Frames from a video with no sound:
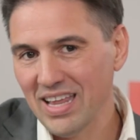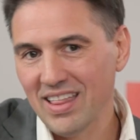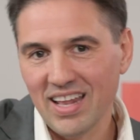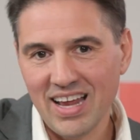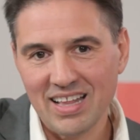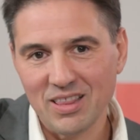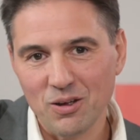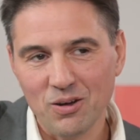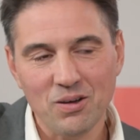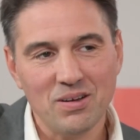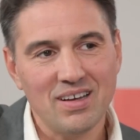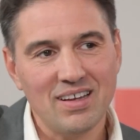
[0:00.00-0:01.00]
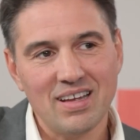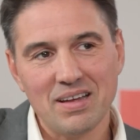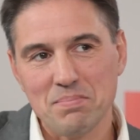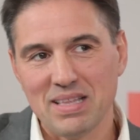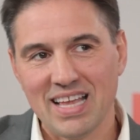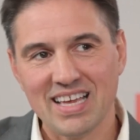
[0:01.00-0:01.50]
liderando,
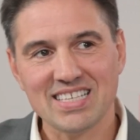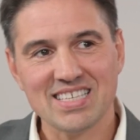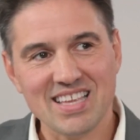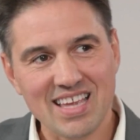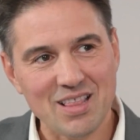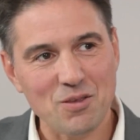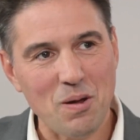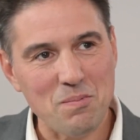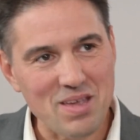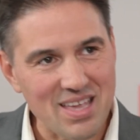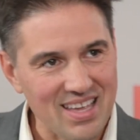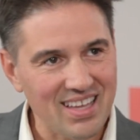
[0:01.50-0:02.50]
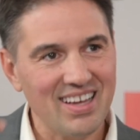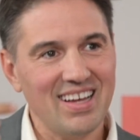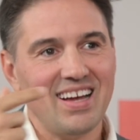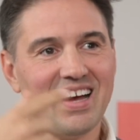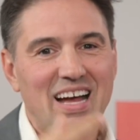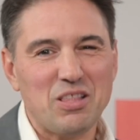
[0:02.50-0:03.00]
me estás enseñando a mí
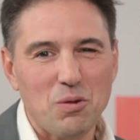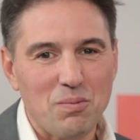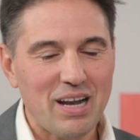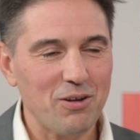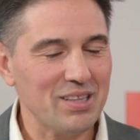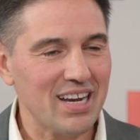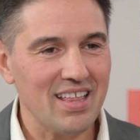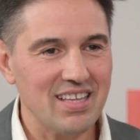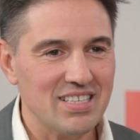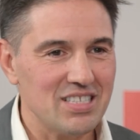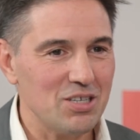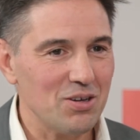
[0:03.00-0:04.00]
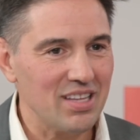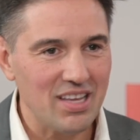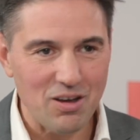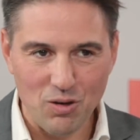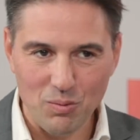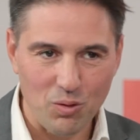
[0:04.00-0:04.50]
a tomar otras decisiones y
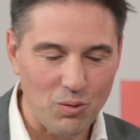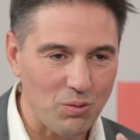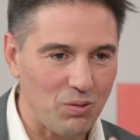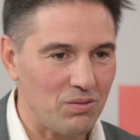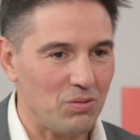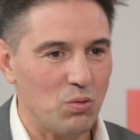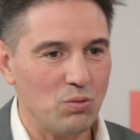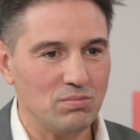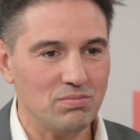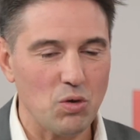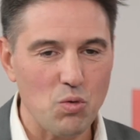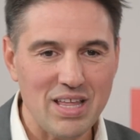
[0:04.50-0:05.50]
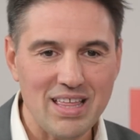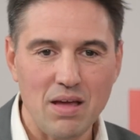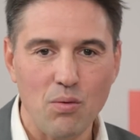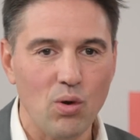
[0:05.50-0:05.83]
es como un, ida y